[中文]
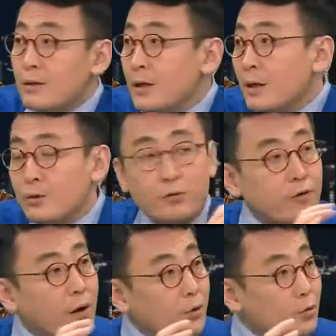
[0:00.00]
你看，对
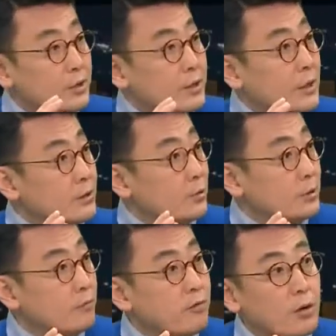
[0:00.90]
网络的研究
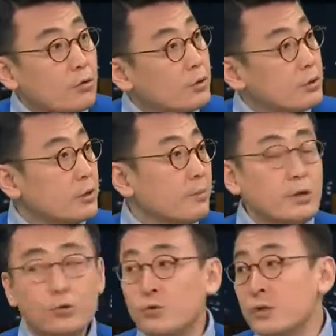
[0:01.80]
是，网络是个
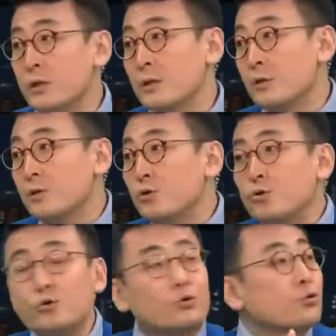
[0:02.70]
没有中心的，叫
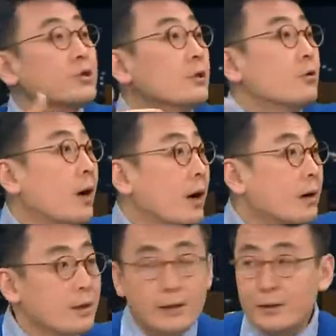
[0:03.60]
去中心
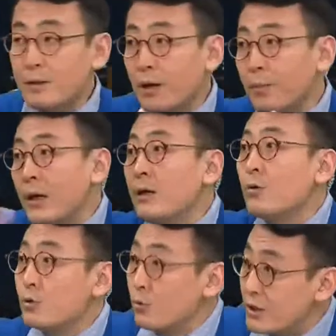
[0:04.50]
化。嗯，它没
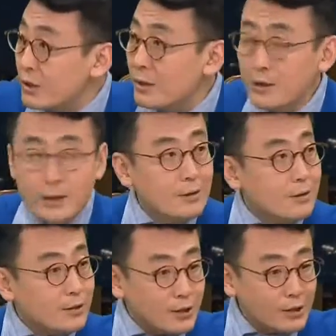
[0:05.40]
有中心，
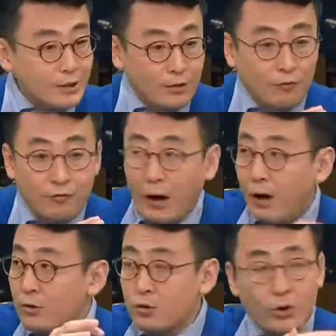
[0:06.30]
它这个
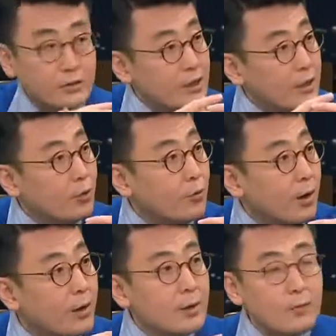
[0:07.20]
网状结构
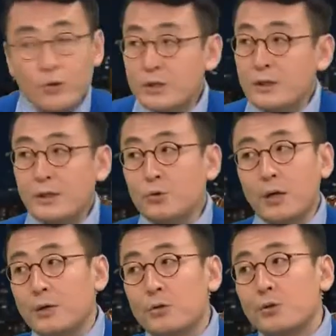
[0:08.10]
啊，我现在
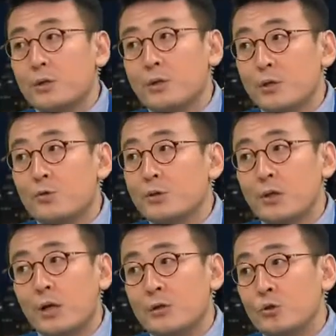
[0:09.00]
越来越觉得这个东
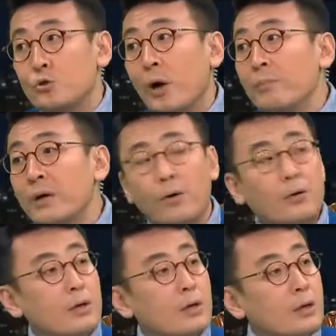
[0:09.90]
西很玄妙。